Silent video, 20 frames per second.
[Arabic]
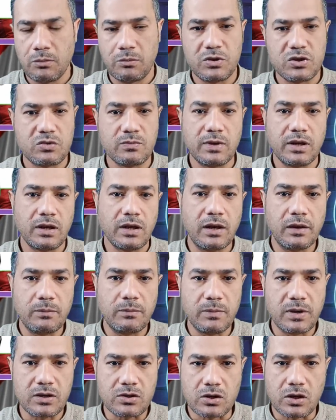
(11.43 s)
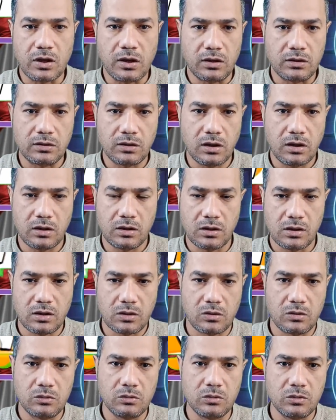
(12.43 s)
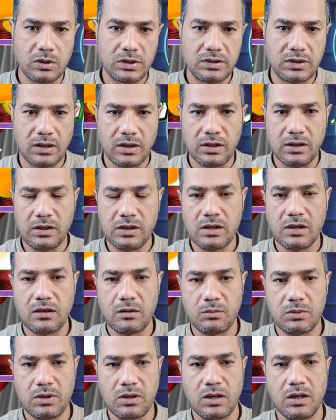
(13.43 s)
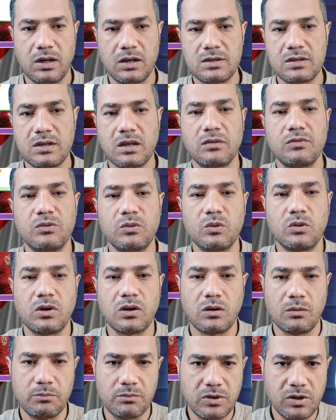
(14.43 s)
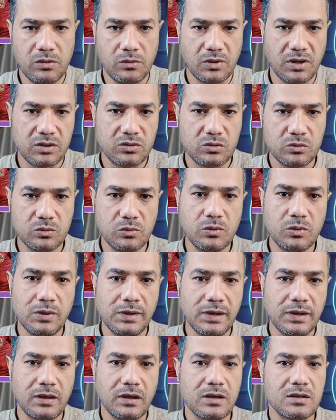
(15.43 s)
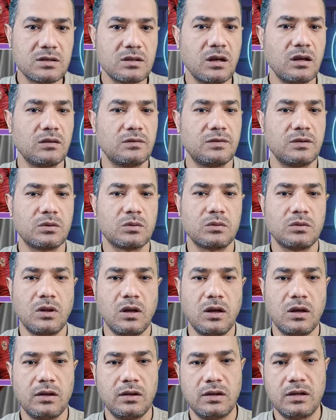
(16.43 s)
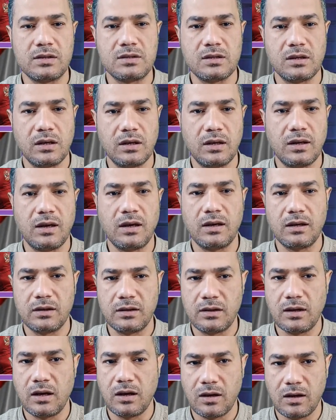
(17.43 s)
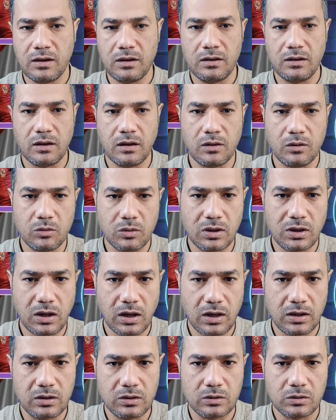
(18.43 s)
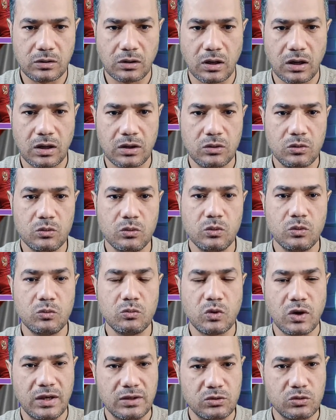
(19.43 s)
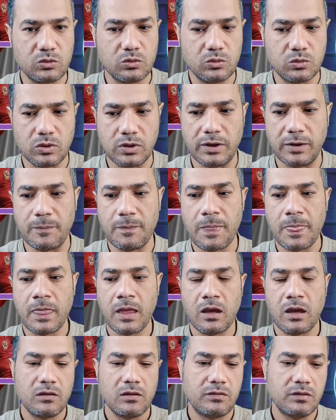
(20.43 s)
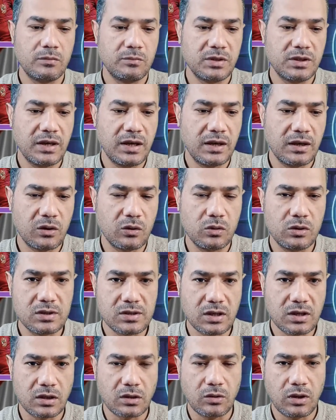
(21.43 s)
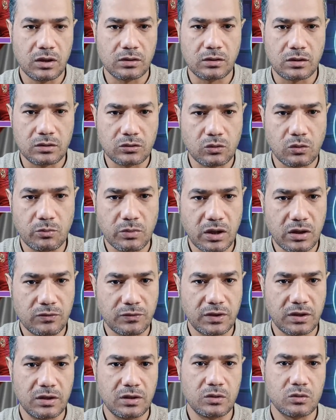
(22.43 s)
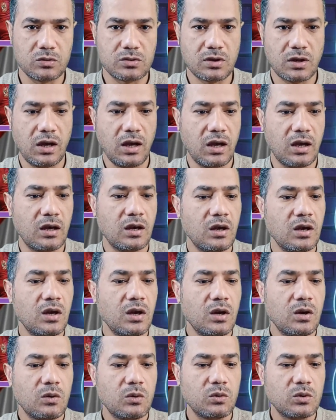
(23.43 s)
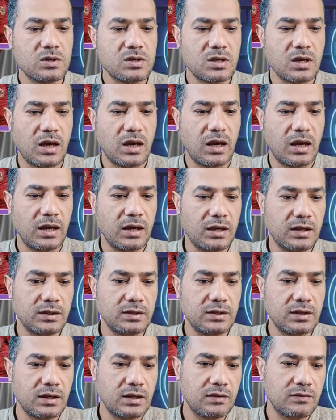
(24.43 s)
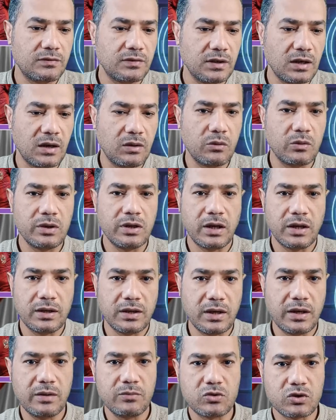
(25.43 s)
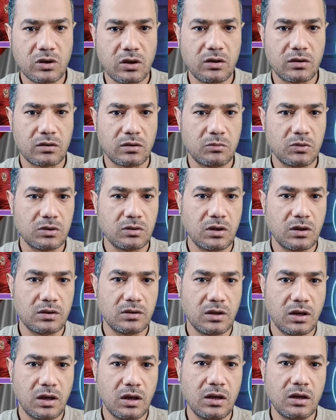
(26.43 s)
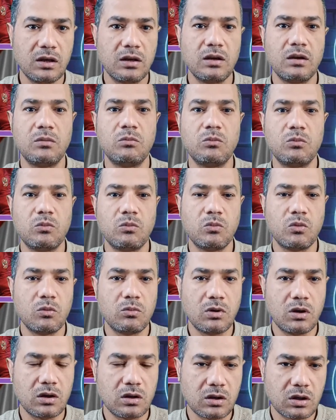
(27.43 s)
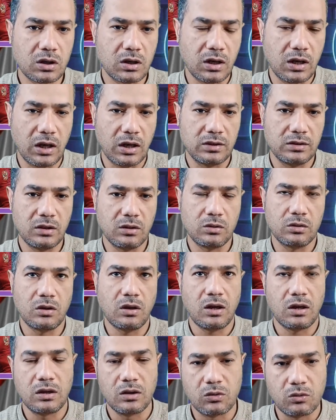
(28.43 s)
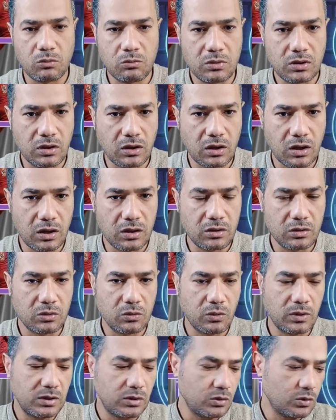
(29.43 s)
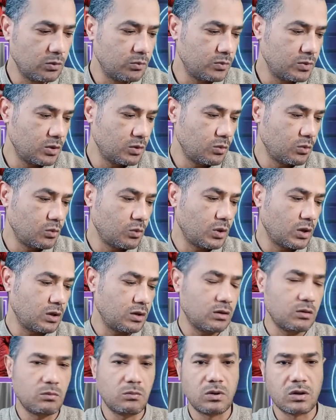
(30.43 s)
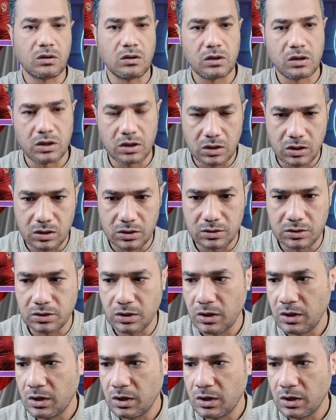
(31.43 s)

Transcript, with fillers: بسم الله ما شاء الله لا قوة إلا بالله أستغفرك ربي وأتوب إليك أستغفر الله الذي لا إله إلا هو الحي القيوم وأتوب إليك في البداية كل سنة وحضراتكم بألف خير وصحة وسعادة في أول أيام شهر رمضان المبارك أعاده الله عليكم بالخير واليمن والبركات